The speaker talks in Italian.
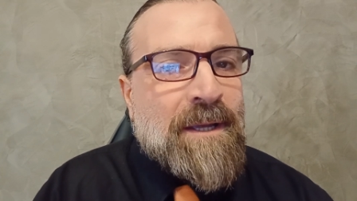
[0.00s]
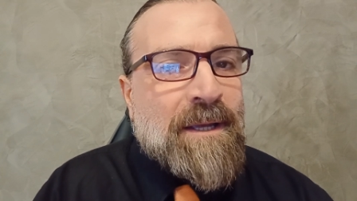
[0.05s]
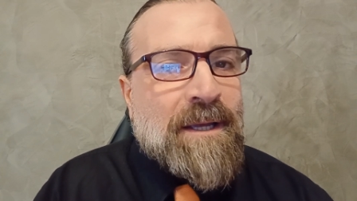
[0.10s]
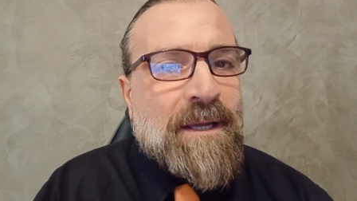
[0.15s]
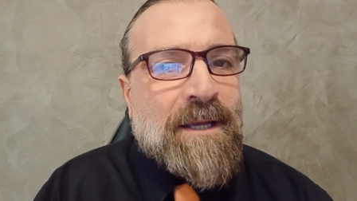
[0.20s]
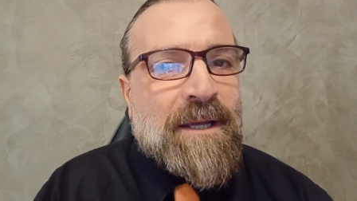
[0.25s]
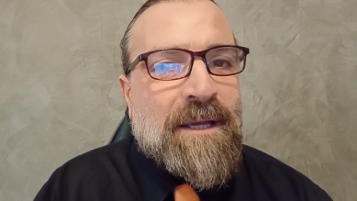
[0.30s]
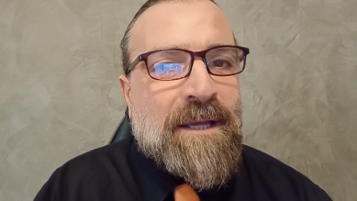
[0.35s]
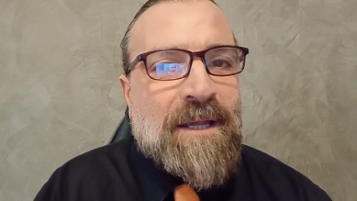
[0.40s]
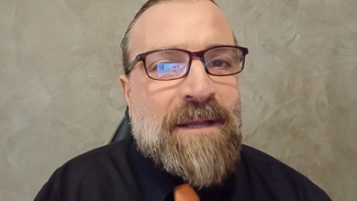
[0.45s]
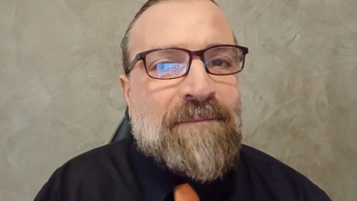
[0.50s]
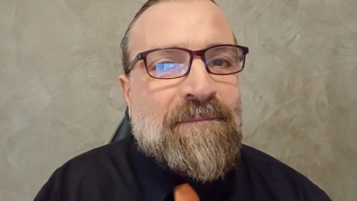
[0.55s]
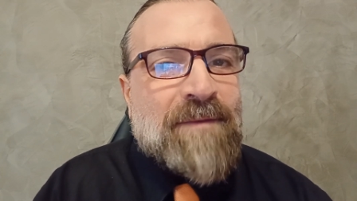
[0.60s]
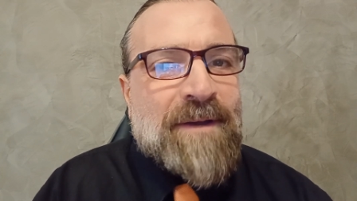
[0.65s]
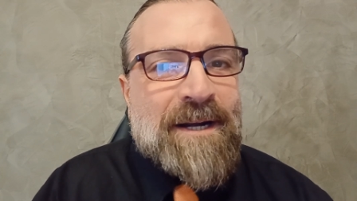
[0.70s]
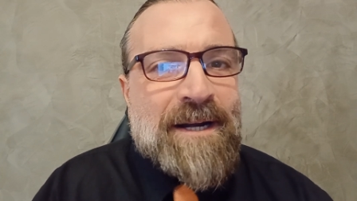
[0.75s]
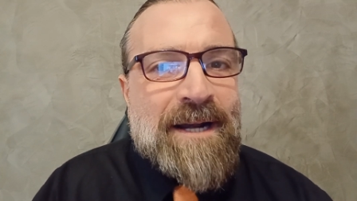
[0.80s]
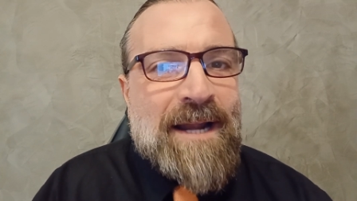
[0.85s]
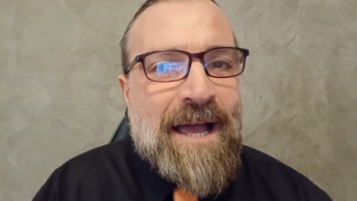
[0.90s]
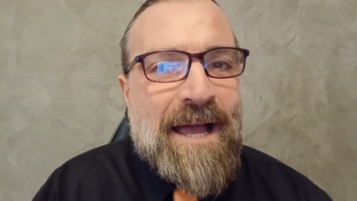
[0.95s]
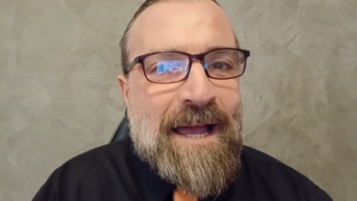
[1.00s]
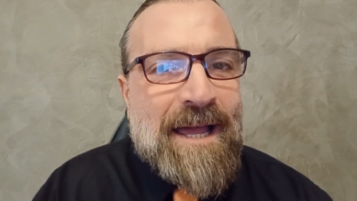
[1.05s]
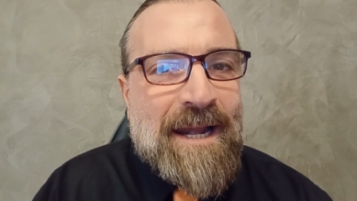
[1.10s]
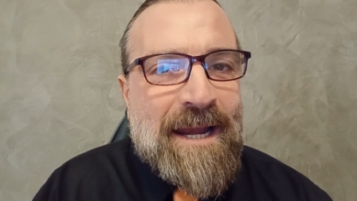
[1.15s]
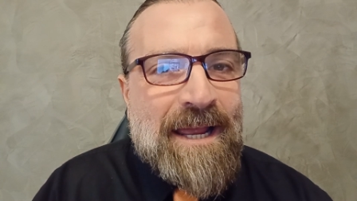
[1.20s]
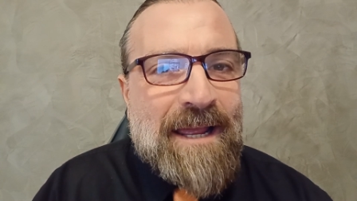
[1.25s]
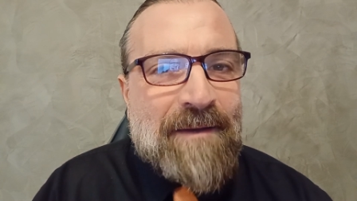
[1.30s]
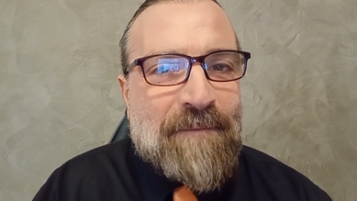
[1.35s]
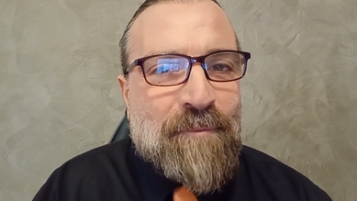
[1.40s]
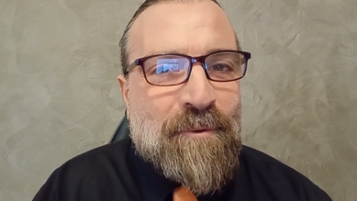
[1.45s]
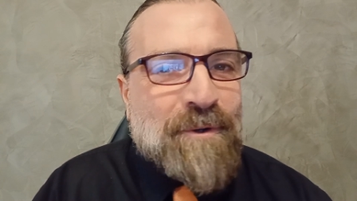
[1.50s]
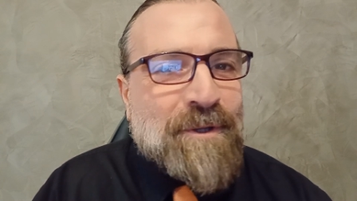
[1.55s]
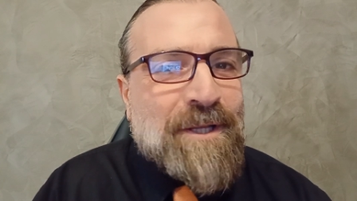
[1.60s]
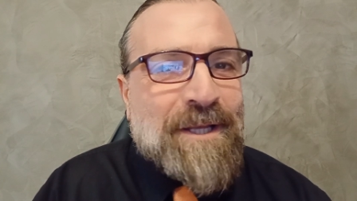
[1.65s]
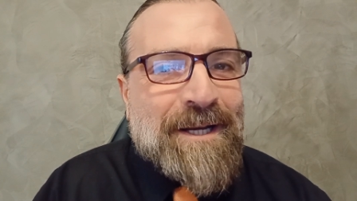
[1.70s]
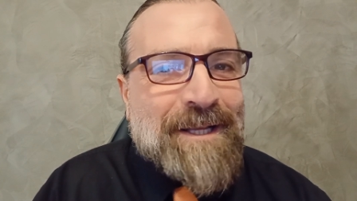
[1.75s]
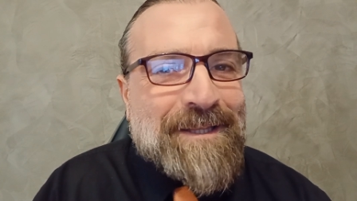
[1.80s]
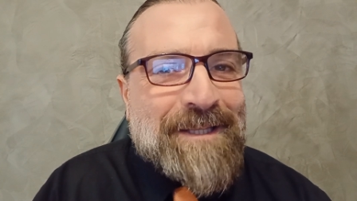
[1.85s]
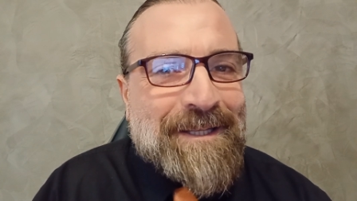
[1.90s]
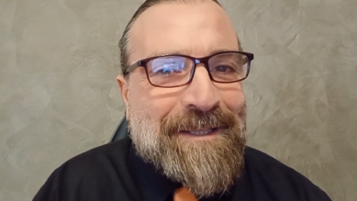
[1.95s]
Eh, invernale vuol
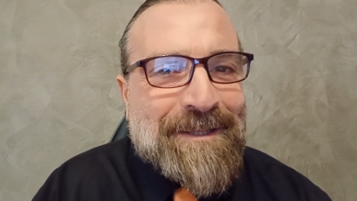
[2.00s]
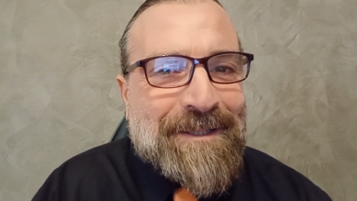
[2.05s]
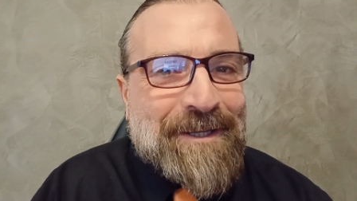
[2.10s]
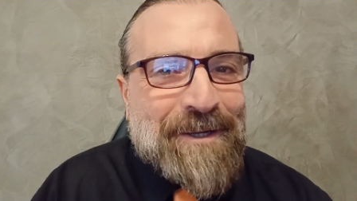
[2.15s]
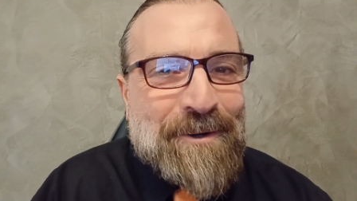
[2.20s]
dire tante